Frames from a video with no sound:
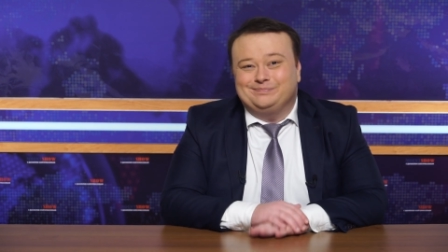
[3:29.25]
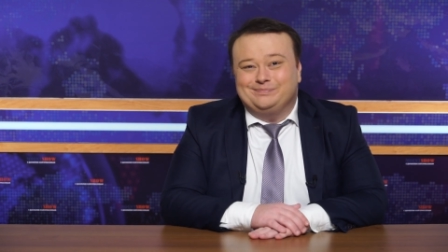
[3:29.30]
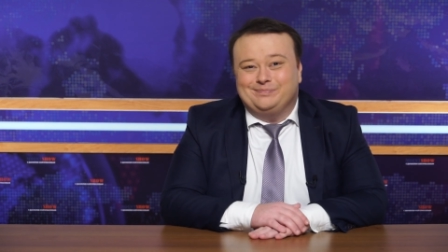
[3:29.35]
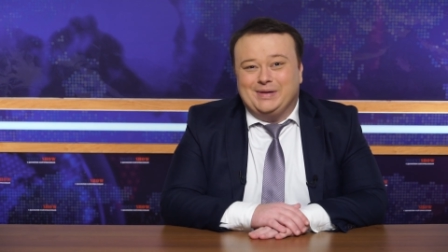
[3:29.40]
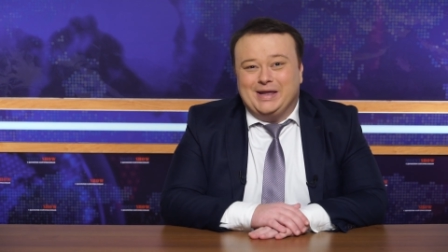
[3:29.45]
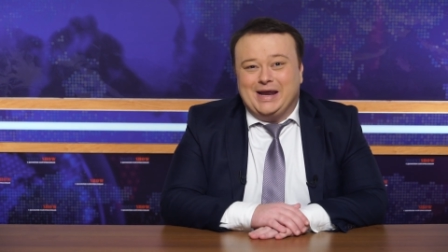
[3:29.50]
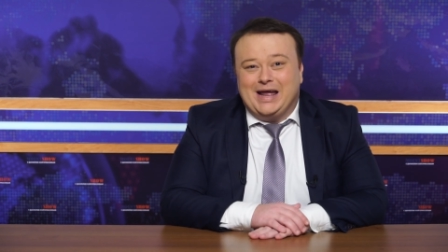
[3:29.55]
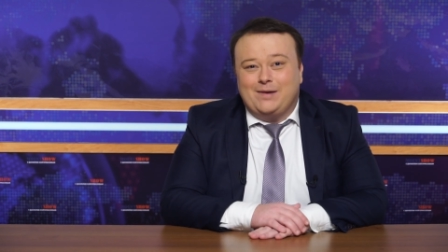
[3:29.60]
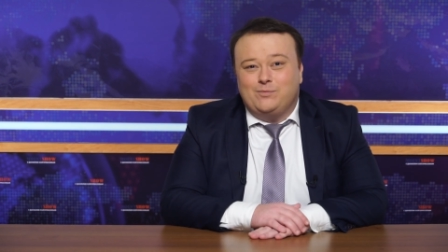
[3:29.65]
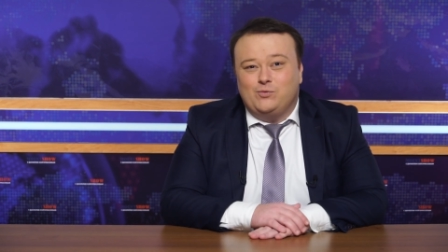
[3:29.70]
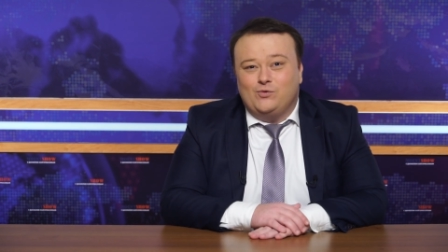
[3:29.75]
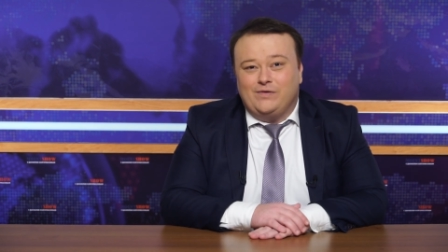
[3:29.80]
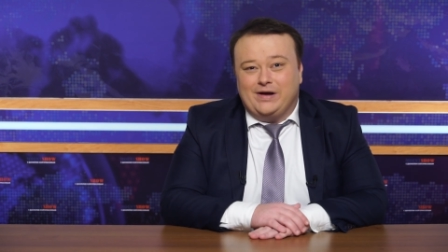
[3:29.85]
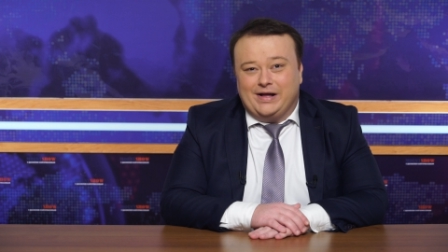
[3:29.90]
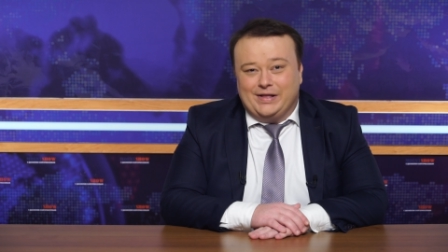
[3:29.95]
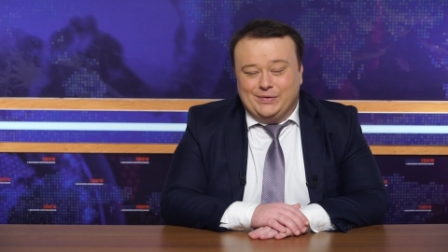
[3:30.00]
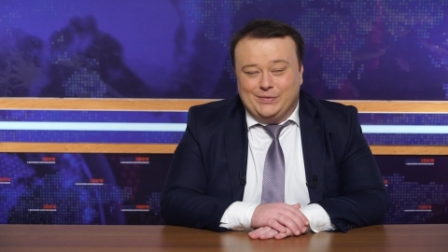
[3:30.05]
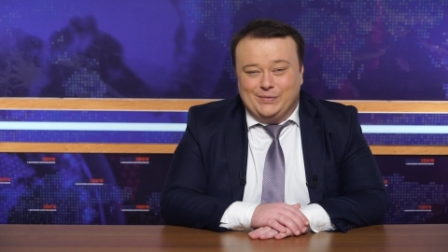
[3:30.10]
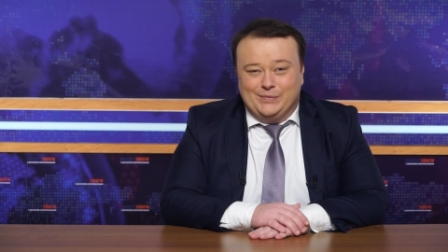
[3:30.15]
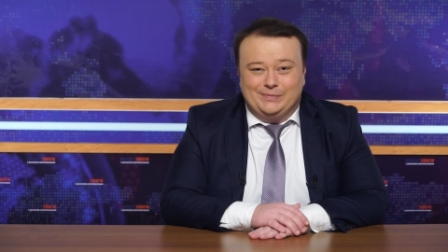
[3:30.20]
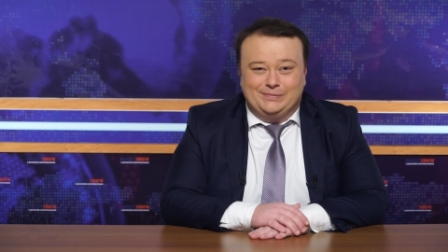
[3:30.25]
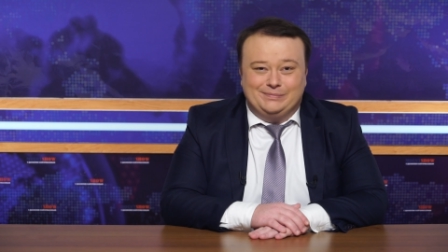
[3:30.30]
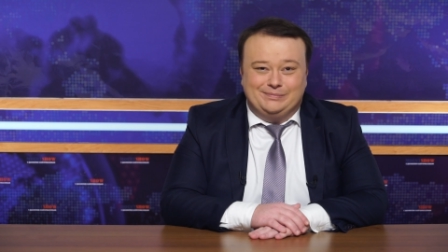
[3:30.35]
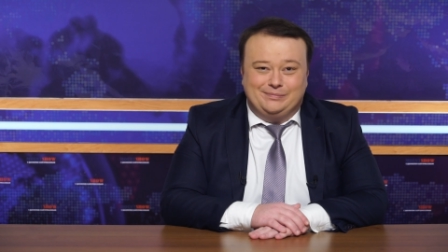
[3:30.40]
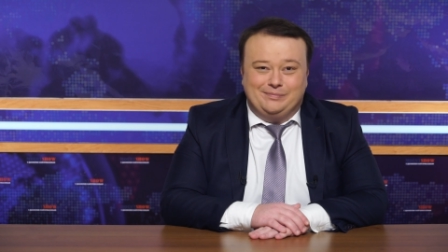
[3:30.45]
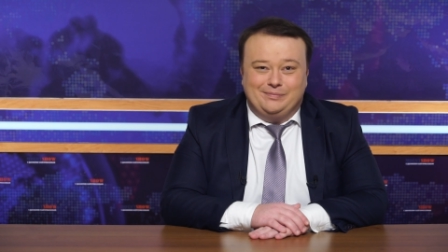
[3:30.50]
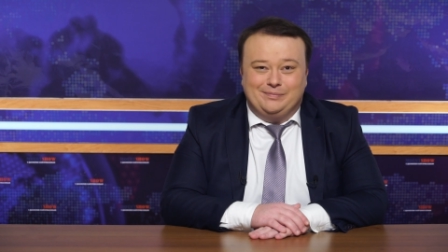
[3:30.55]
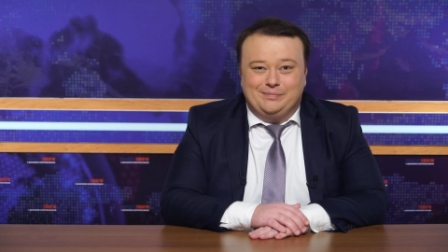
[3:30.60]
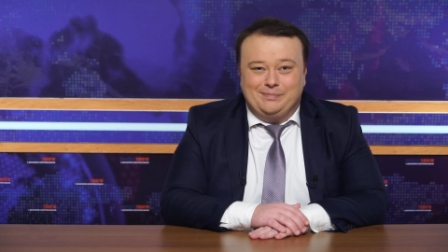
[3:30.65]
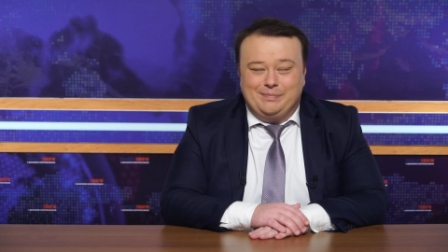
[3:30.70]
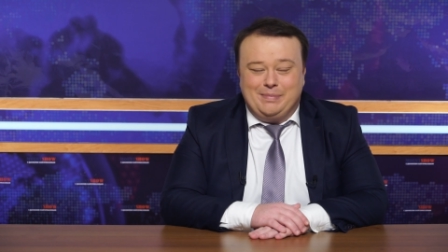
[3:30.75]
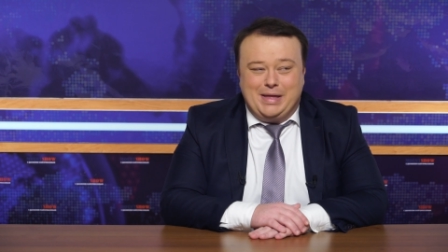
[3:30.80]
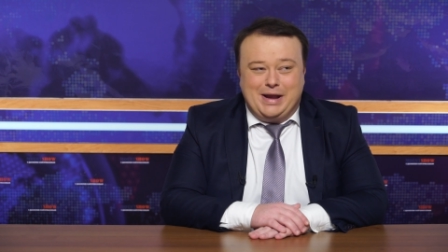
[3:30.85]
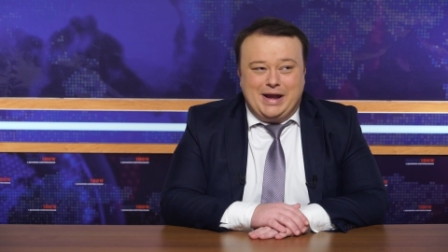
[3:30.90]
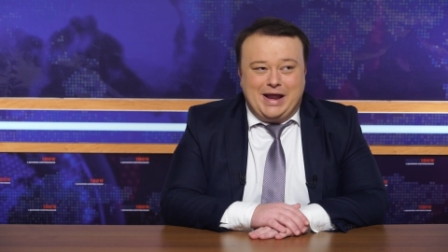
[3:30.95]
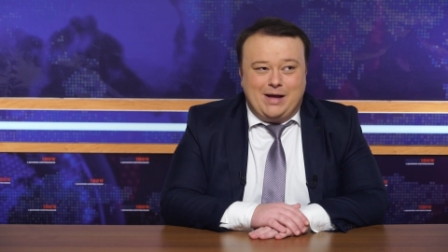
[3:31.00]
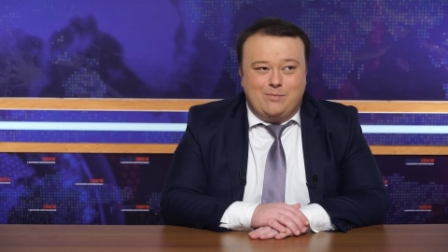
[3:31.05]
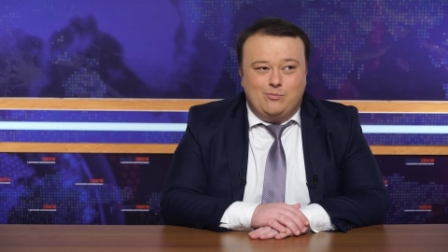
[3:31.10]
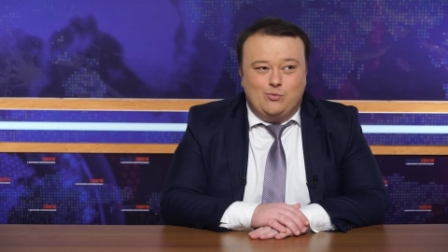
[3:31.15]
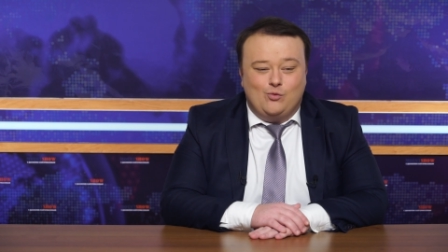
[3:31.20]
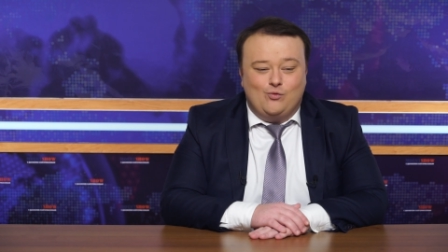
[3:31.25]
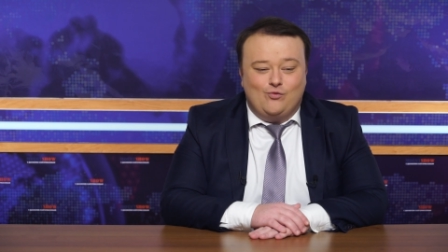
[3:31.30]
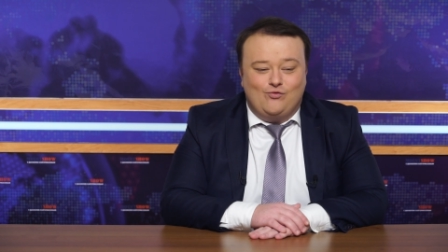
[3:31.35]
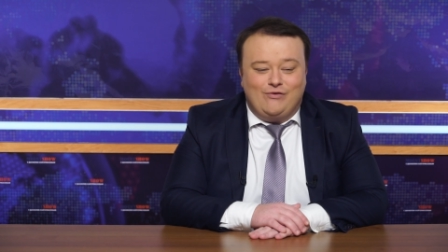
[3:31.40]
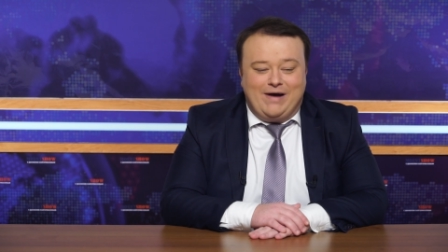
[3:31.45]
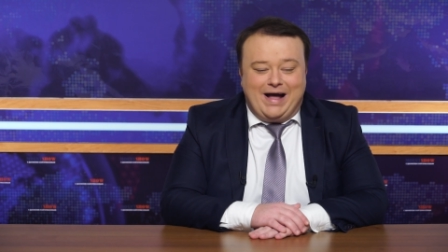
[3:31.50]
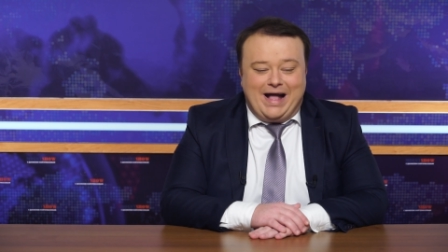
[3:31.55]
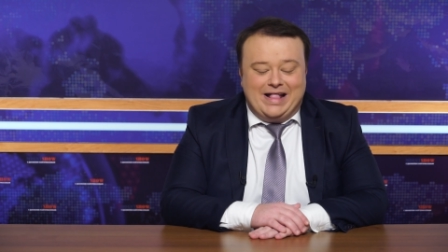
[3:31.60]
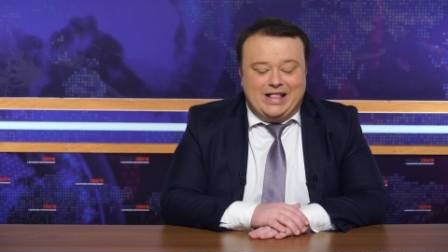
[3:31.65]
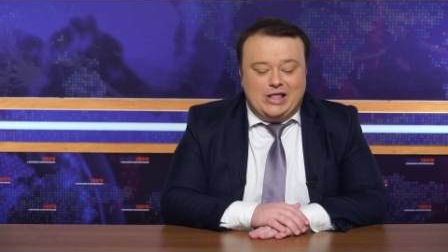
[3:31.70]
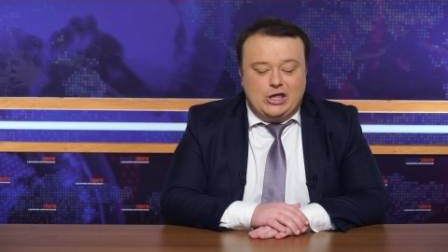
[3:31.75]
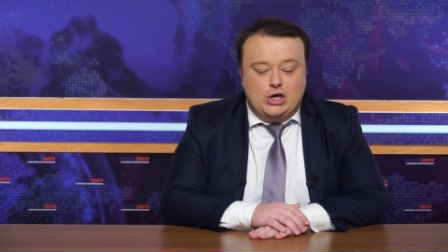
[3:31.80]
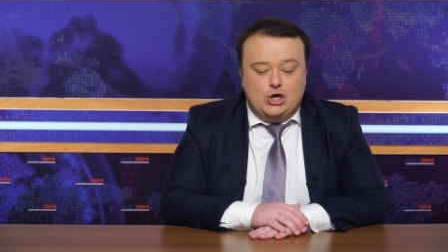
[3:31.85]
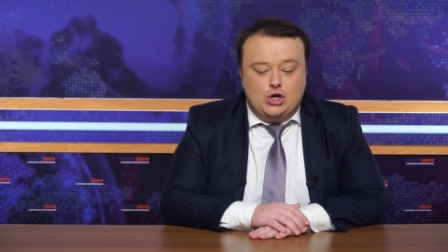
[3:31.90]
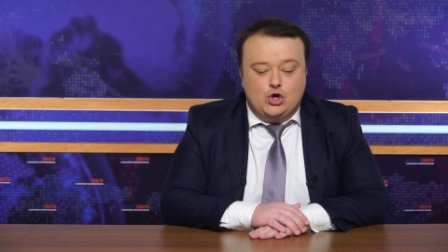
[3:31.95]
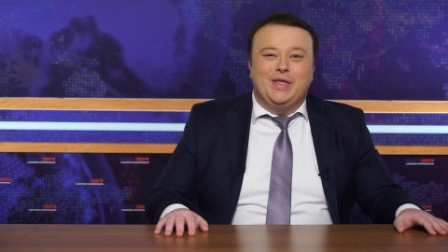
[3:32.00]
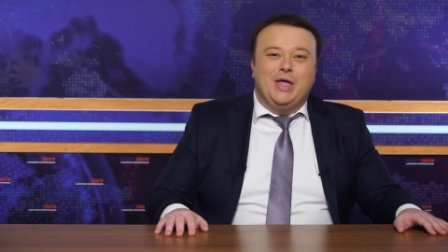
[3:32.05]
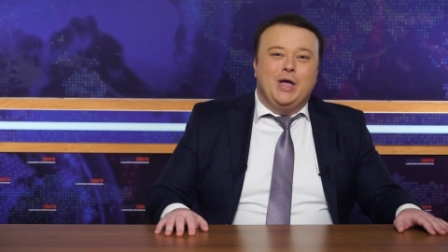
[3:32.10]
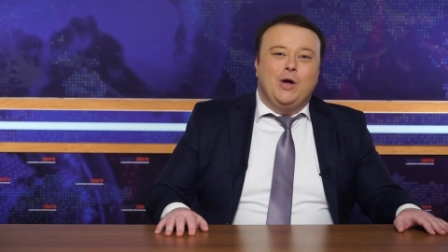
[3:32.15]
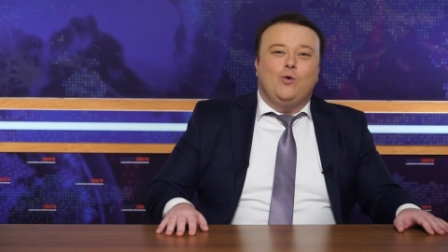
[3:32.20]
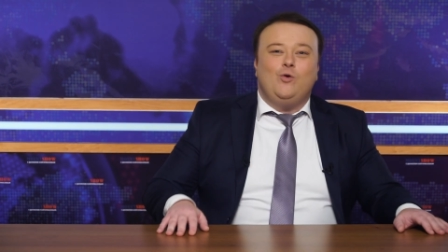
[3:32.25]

Переобуванию переобувании.